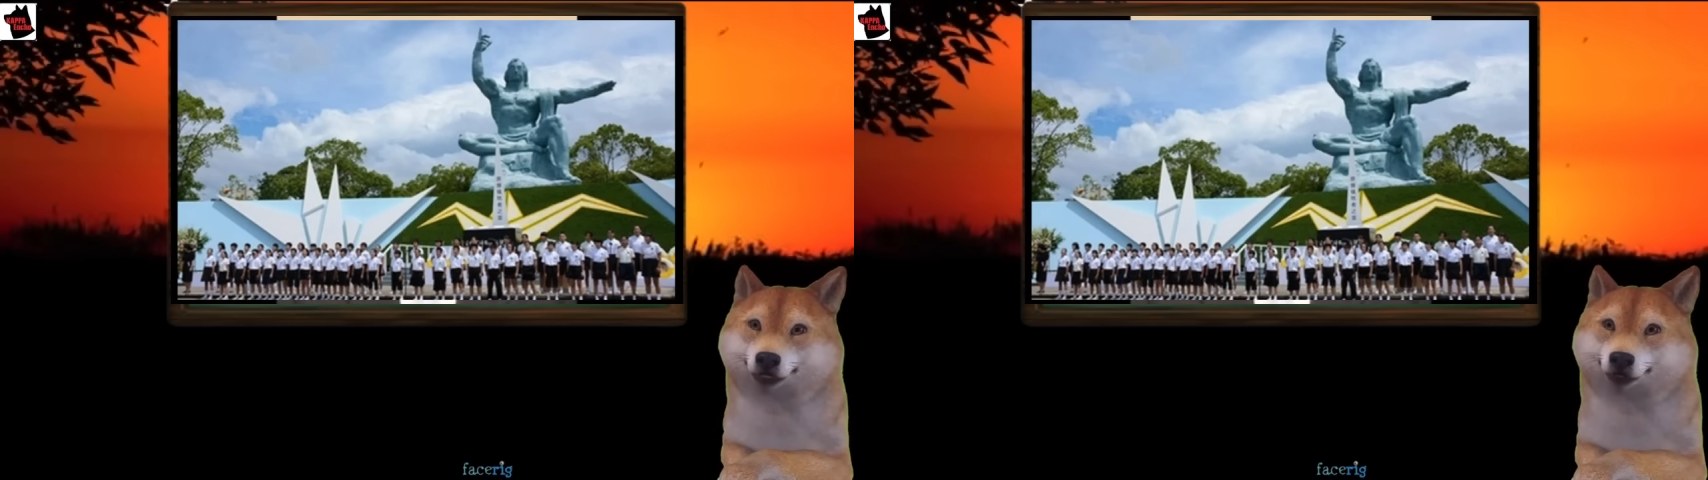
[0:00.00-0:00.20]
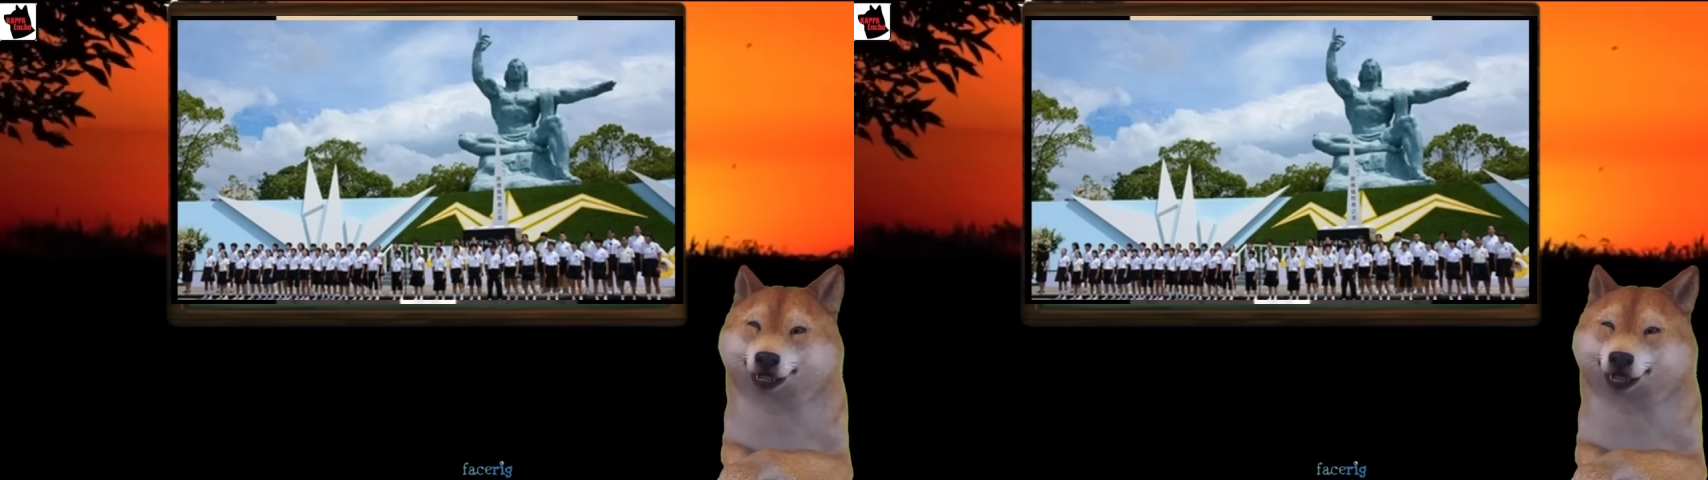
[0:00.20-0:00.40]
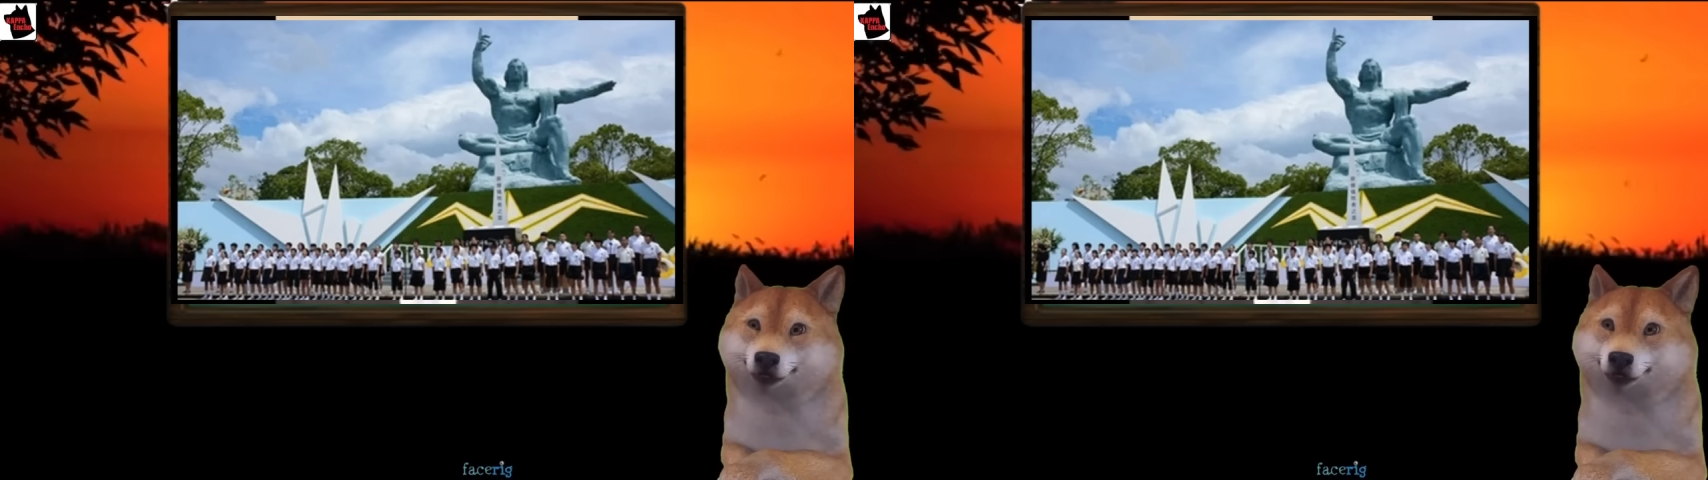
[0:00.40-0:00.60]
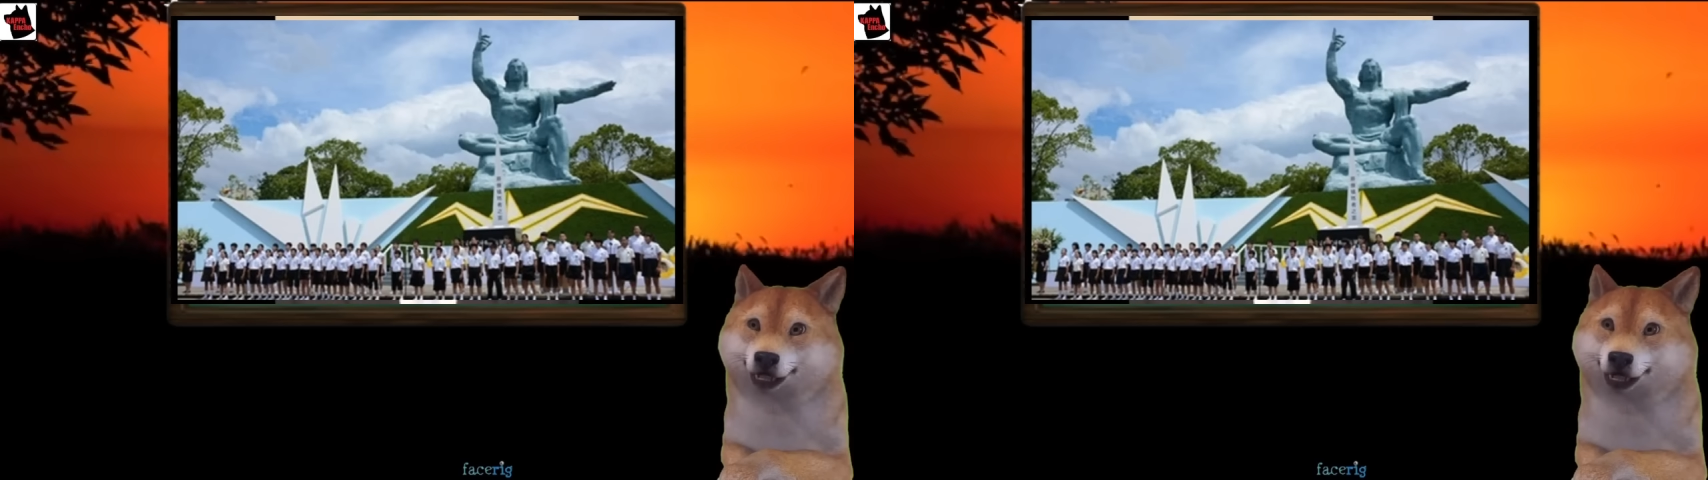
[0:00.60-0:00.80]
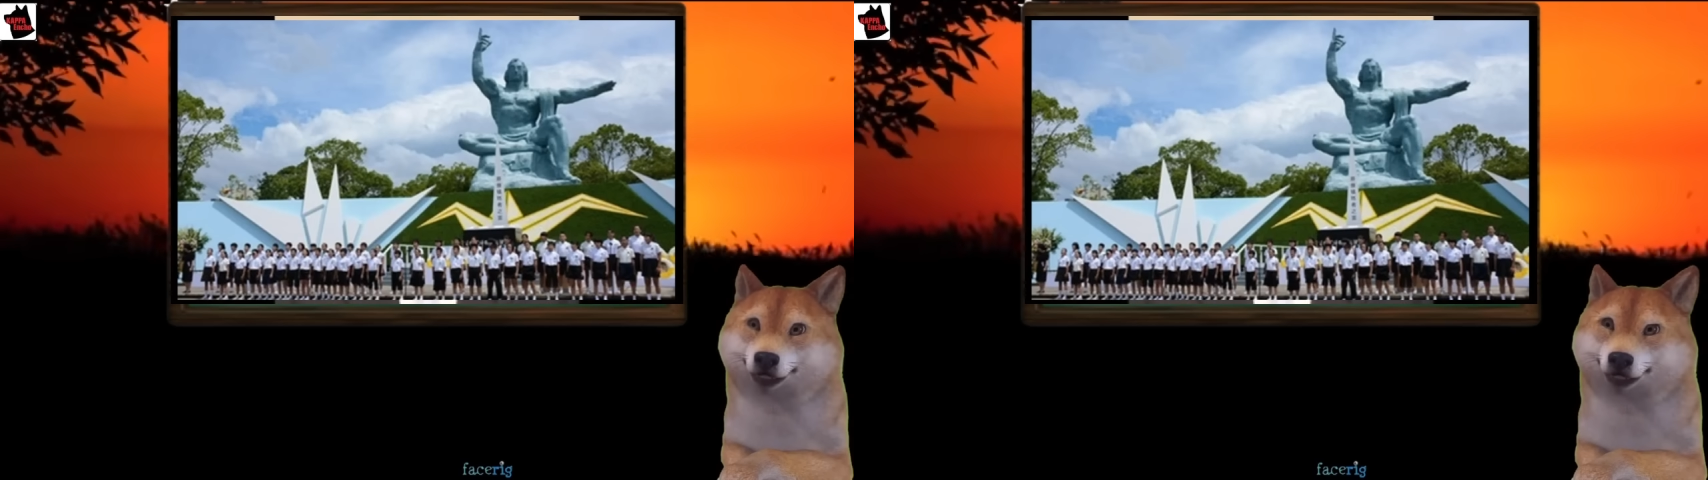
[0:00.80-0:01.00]
イスラエルも
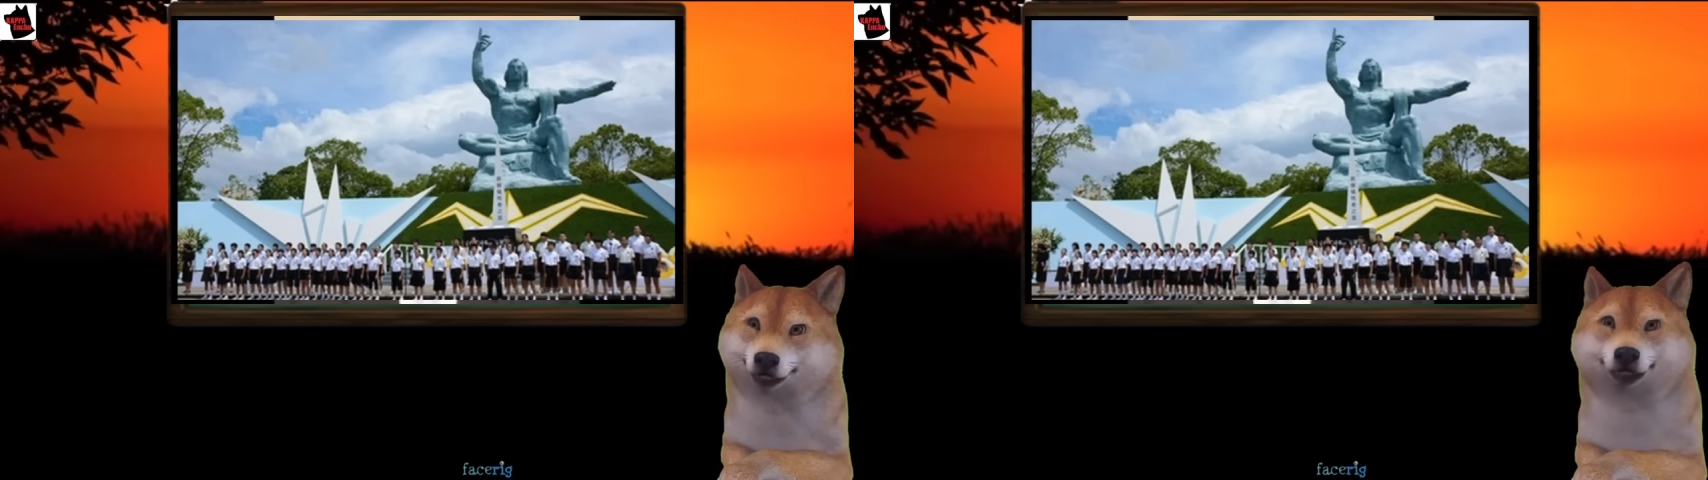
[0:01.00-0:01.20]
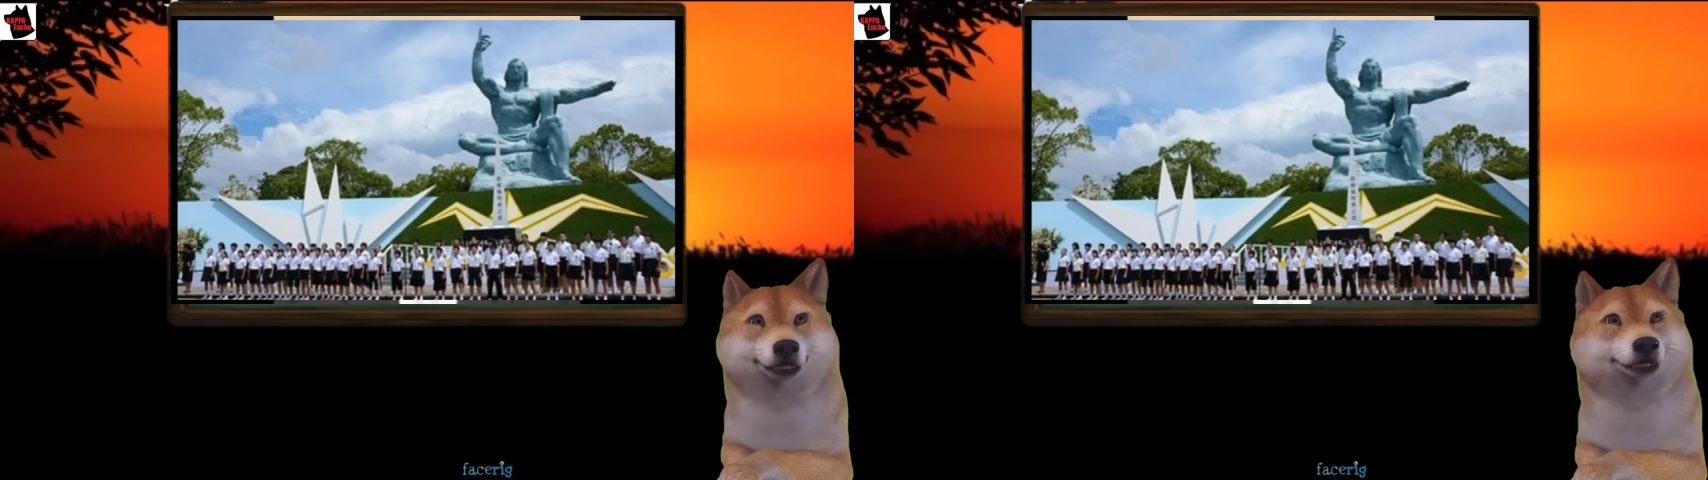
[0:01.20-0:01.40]
そうだし、